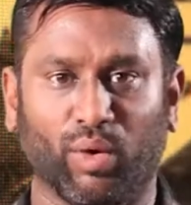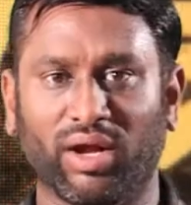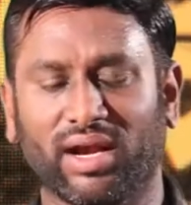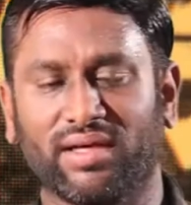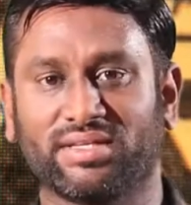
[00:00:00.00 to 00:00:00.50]

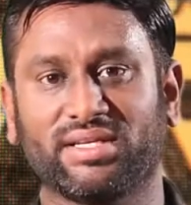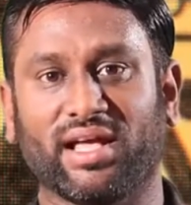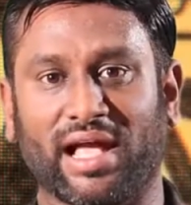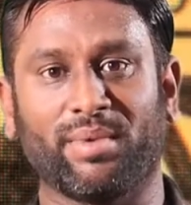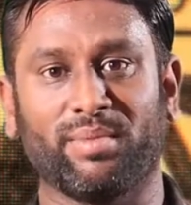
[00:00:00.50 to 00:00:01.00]
உங்களை வச்சு
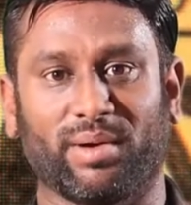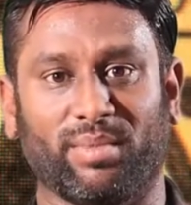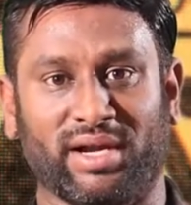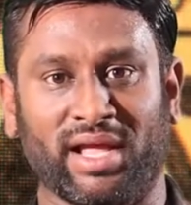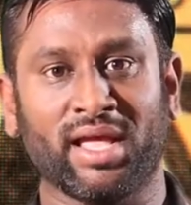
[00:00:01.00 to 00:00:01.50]
நான் காமெடி பண்ண
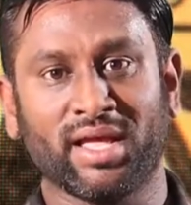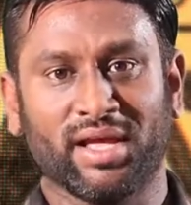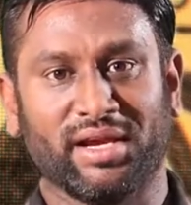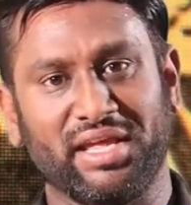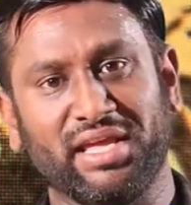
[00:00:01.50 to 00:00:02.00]
மாட்டேன்
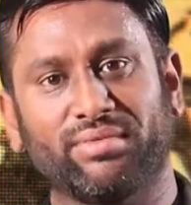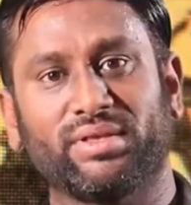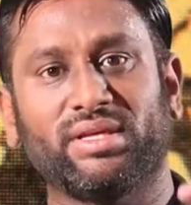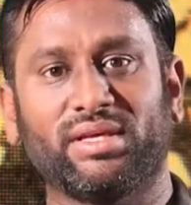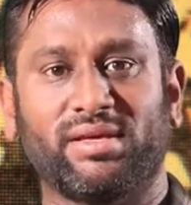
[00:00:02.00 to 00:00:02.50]
நீங்கள்
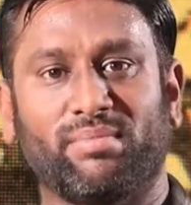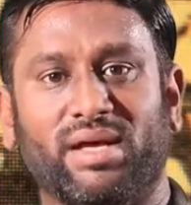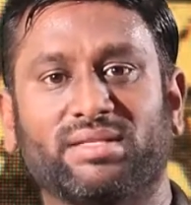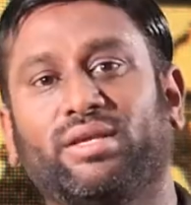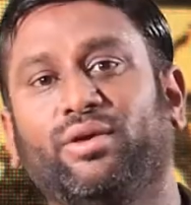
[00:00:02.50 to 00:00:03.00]
வந்து
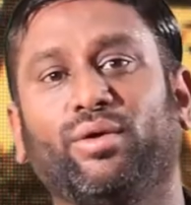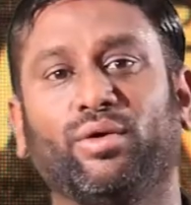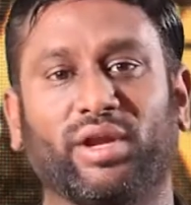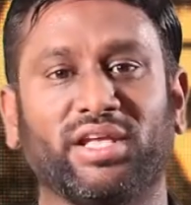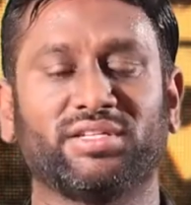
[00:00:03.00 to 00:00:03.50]
மாஸ் ஹீரோ
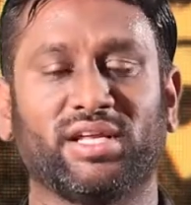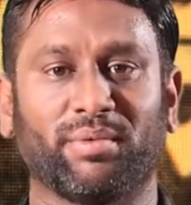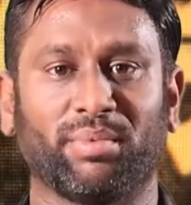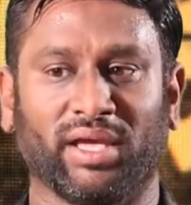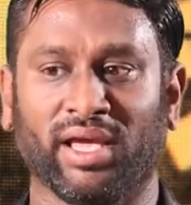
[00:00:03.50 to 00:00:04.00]
ரேஞ்சில்
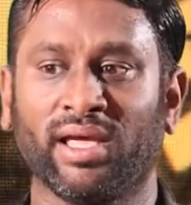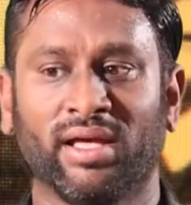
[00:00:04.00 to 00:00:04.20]
இருப்பீங்க